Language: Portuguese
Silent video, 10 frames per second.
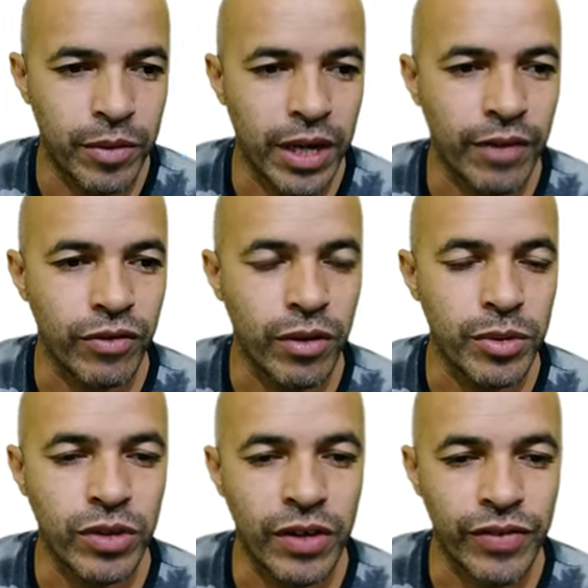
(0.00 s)
lá, vamos
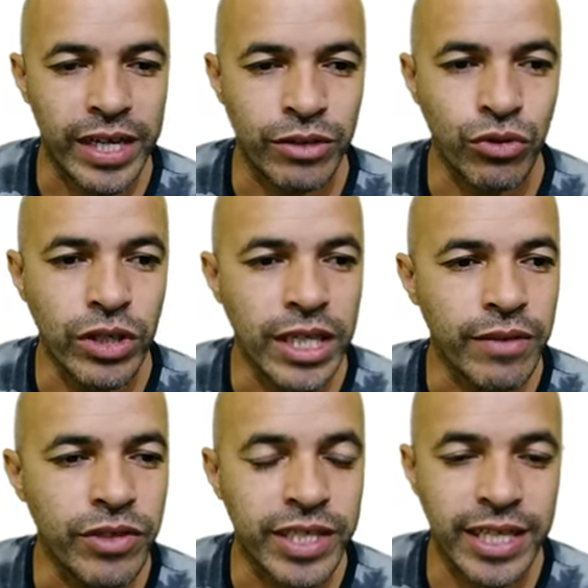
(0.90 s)
abrir o navegador,
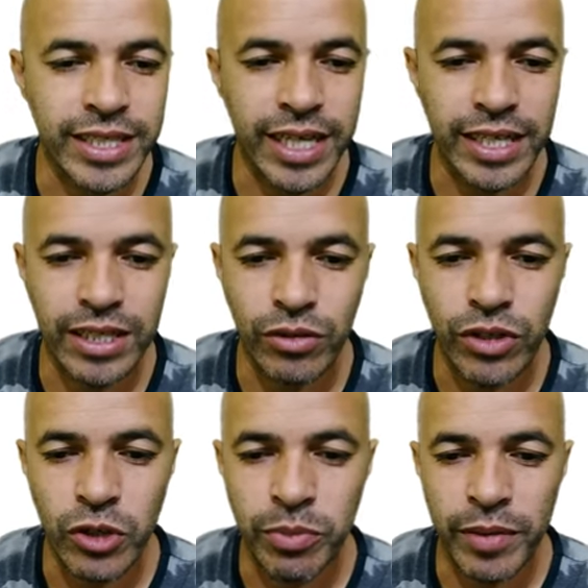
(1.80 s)
né? Você acessa o
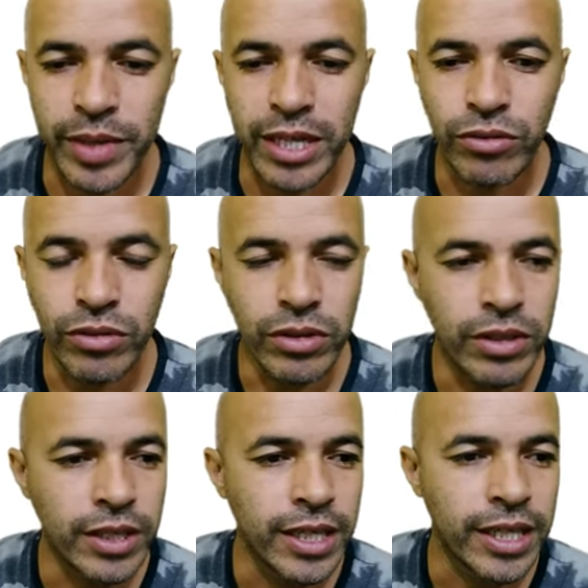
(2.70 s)
equipamento,
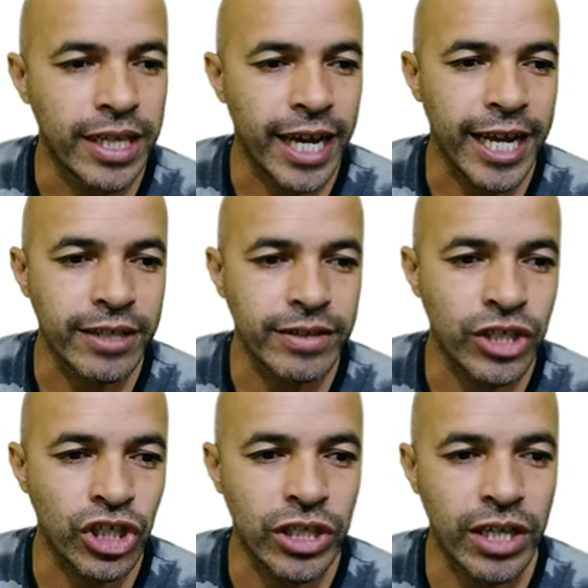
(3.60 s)
né?
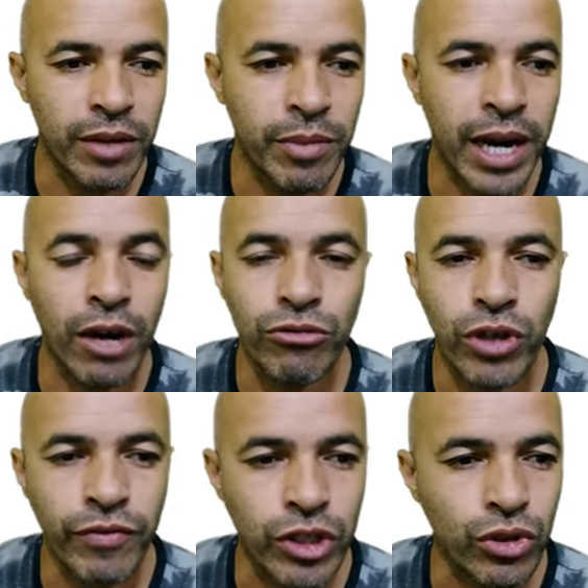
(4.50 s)
Digitando a barra
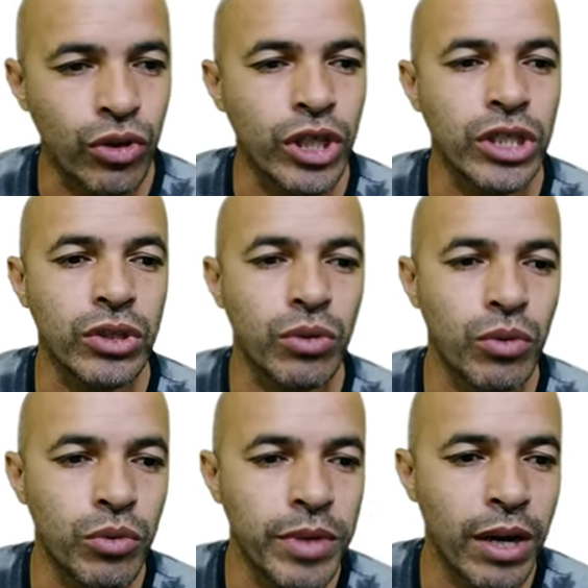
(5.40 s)

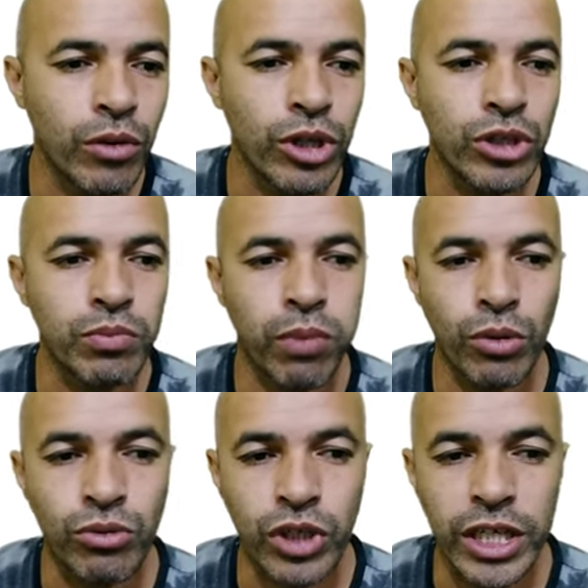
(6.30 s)

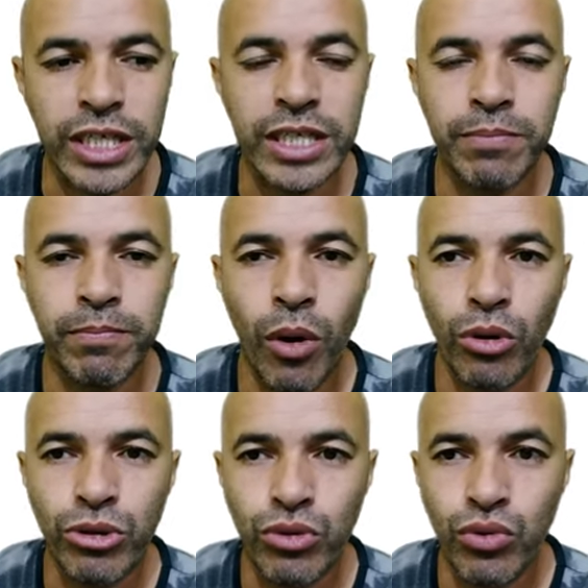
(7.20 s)

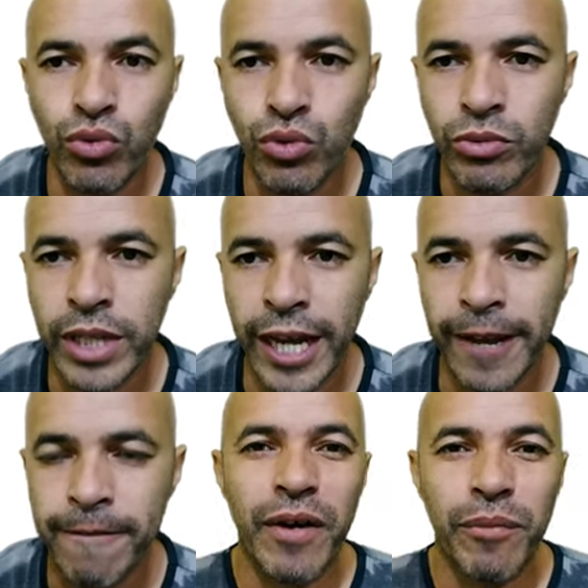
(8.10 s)
192.168.15.1,
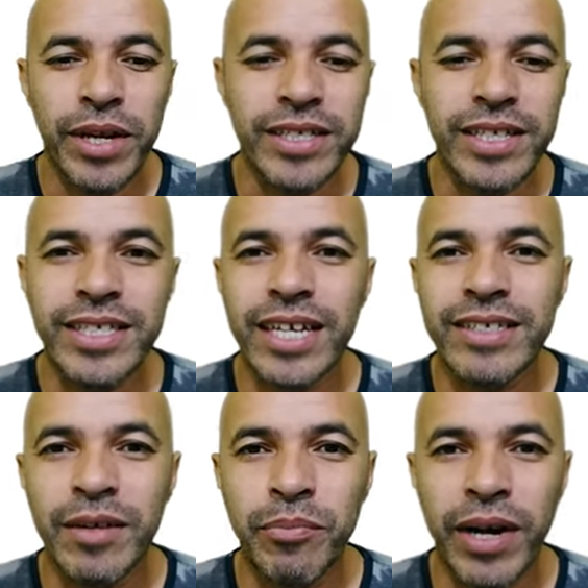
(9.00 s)
né? Para acessar
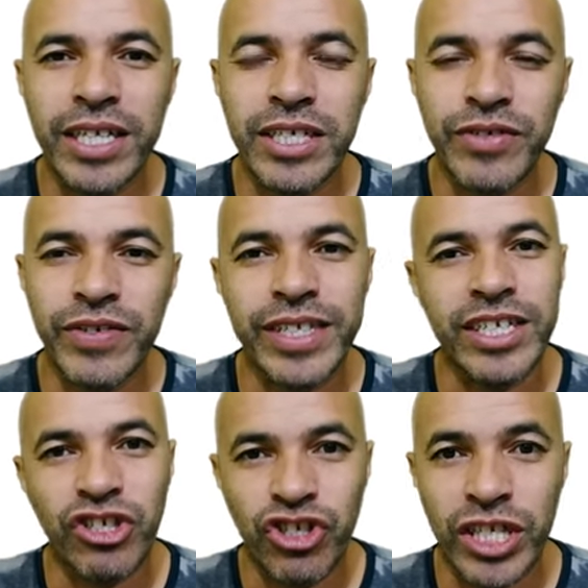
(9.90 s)
essa página, você vai
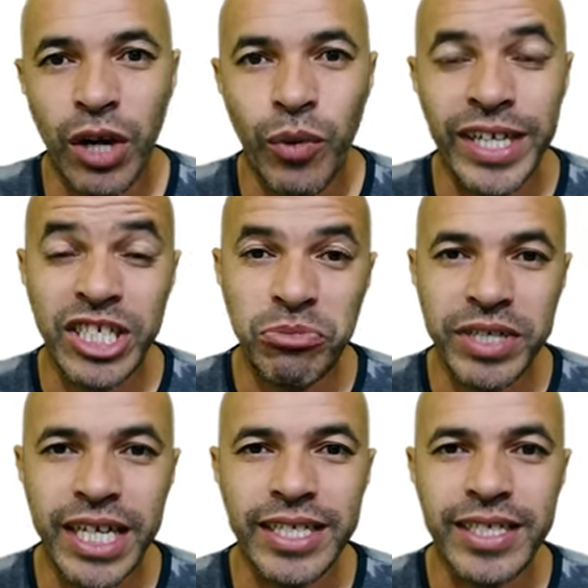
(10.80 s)
ter que digitar o
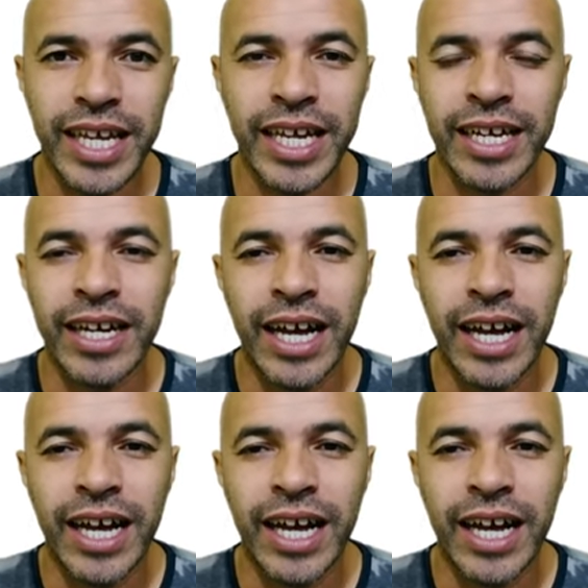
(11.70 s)
admin e a senha.